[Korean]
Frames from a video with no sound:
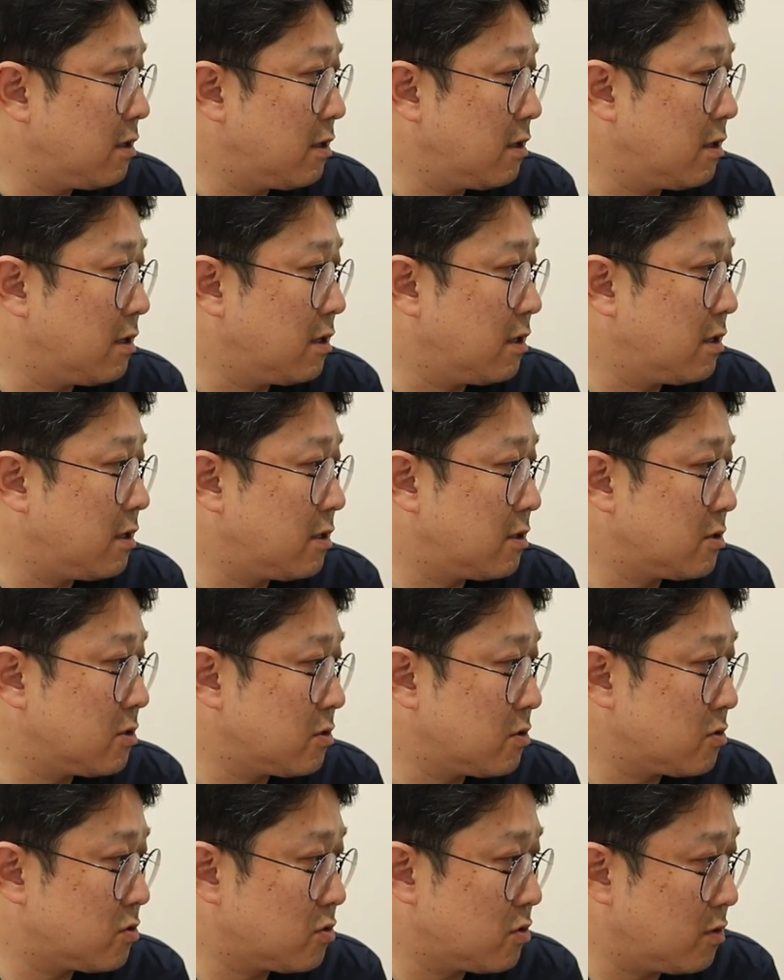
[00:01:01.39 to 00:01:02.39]
어,
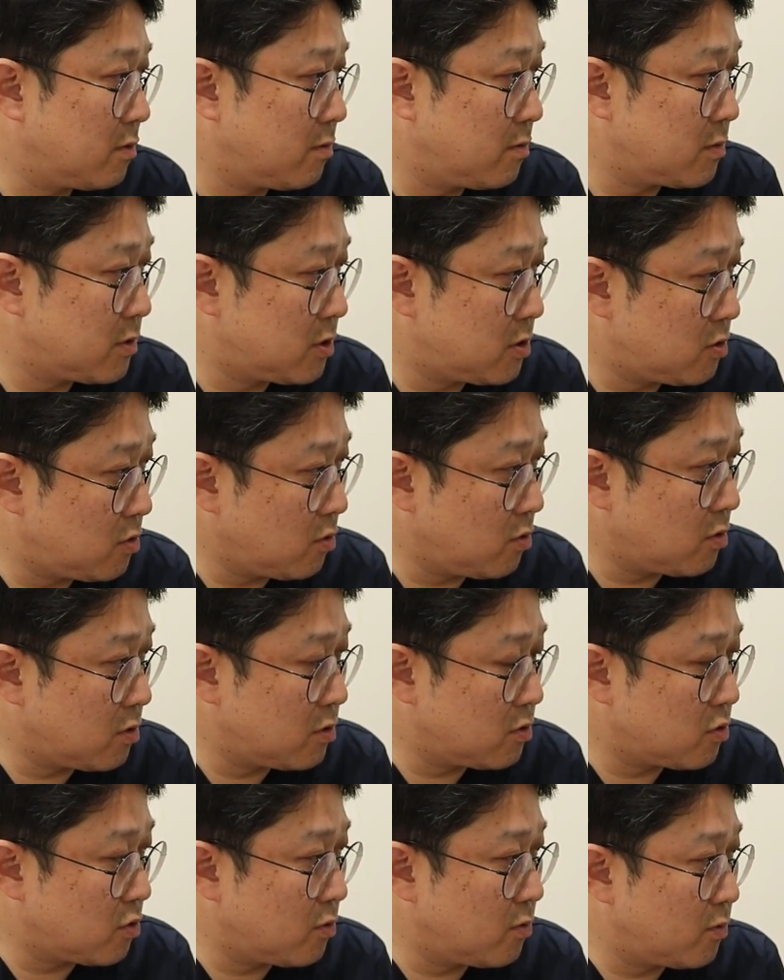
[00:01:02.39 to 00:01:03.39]
좀
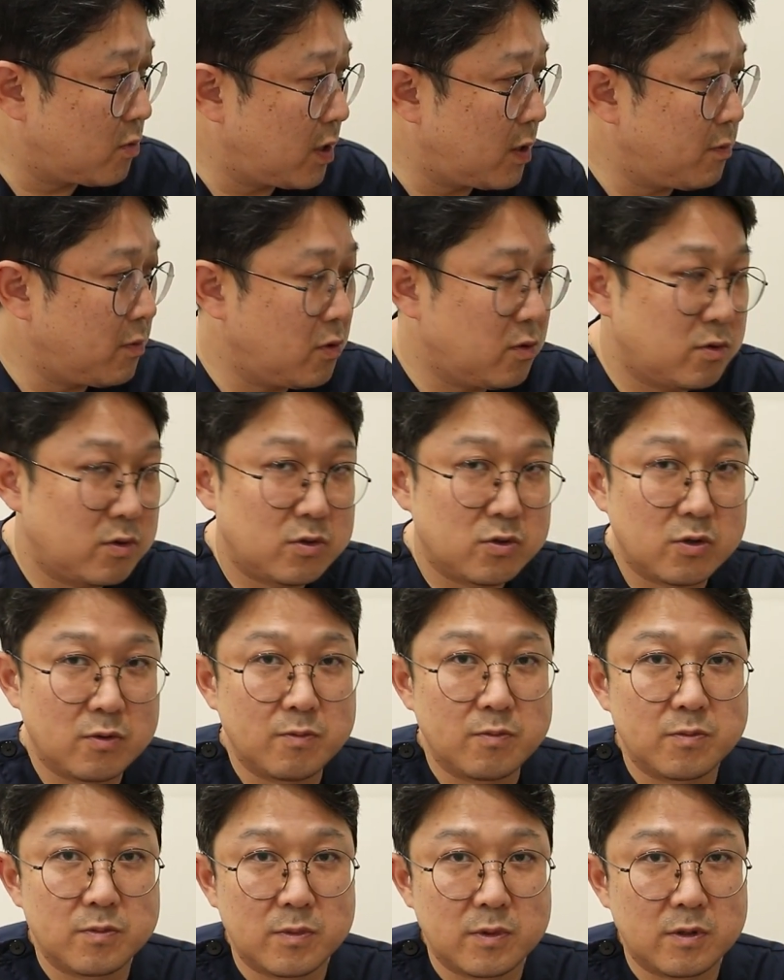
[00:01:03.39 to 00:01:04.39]
치조골을 좀 회복을
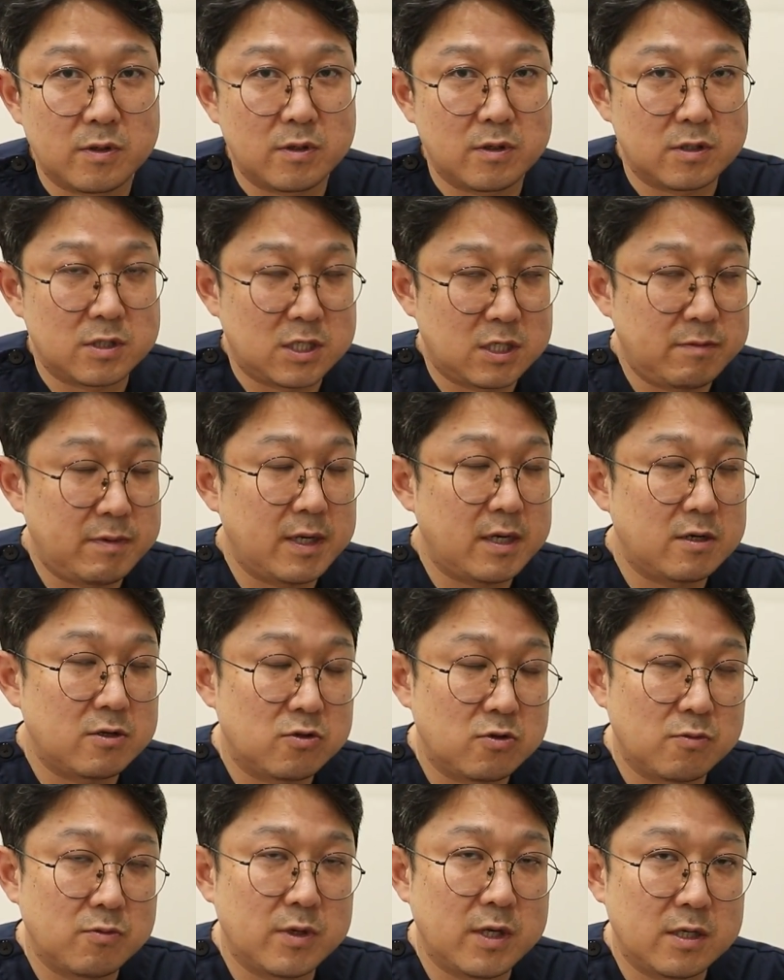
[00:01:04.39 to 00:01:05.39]
좀 어,
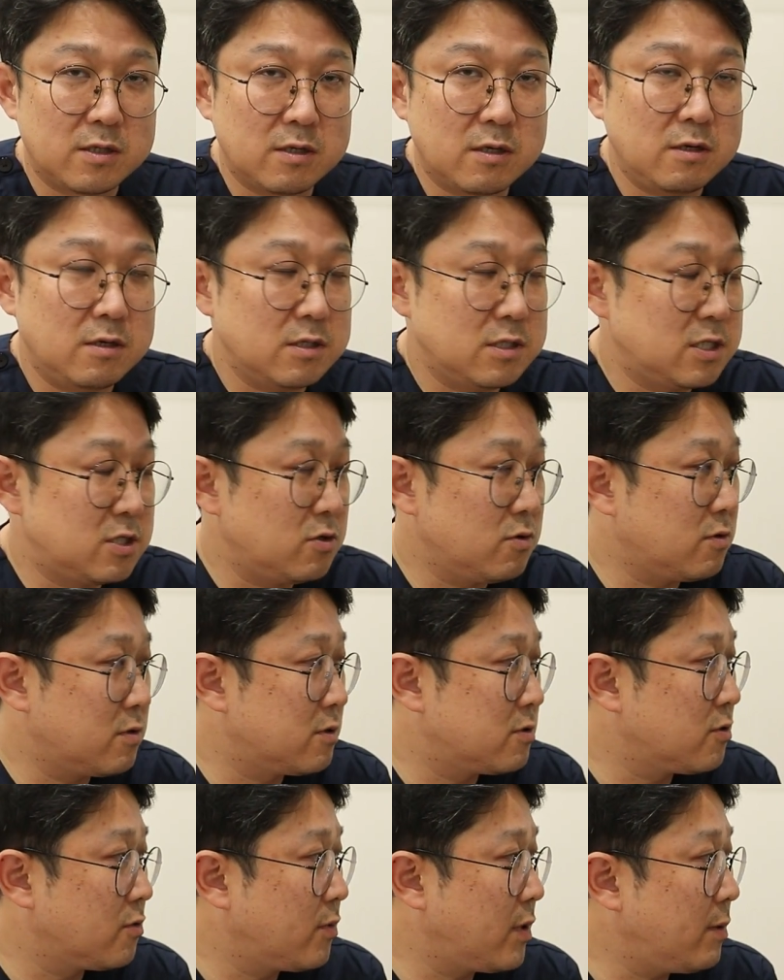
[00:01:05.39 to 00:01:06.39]
집야를 좀 해서
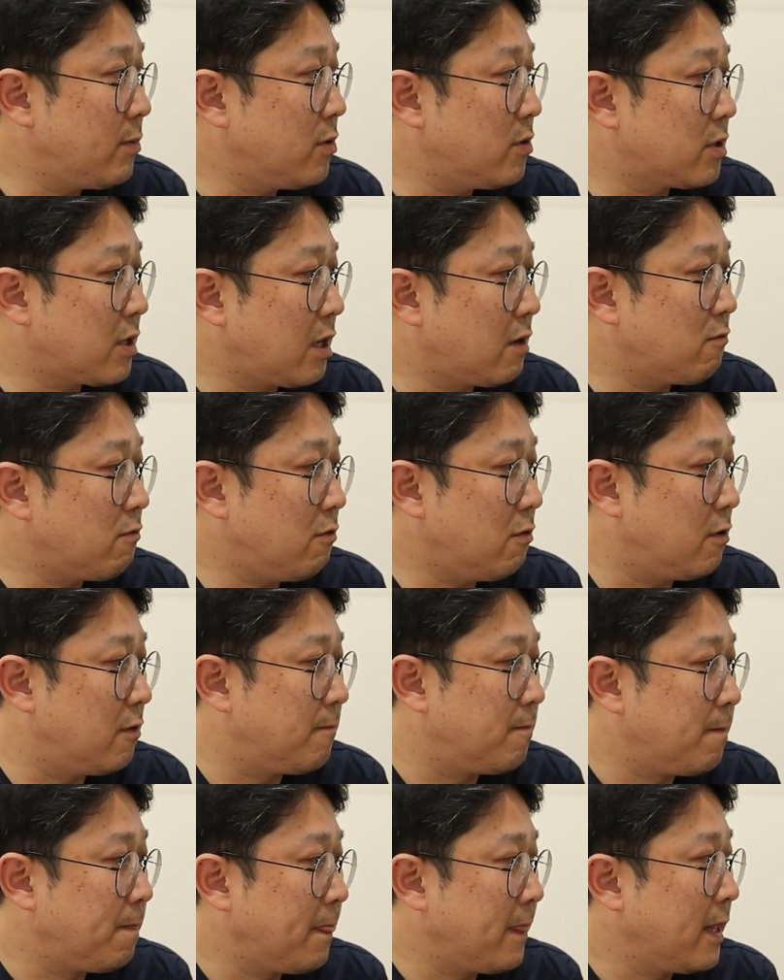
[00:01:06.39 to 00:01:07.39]
치조골을 좀 회복을
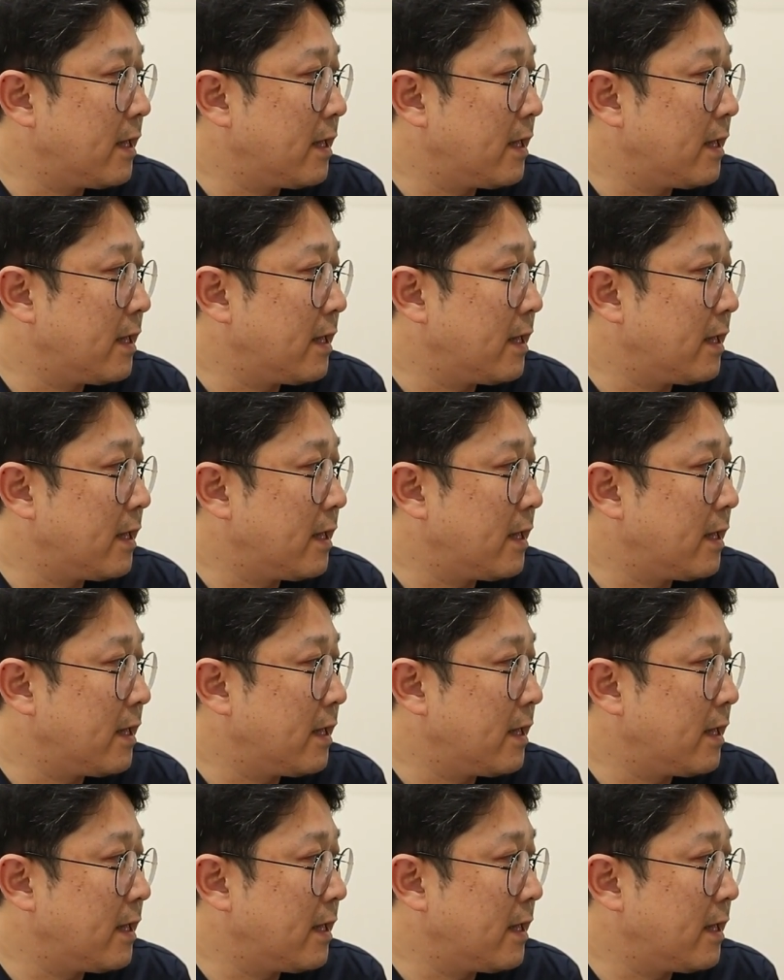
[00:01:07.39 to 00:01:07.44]
하고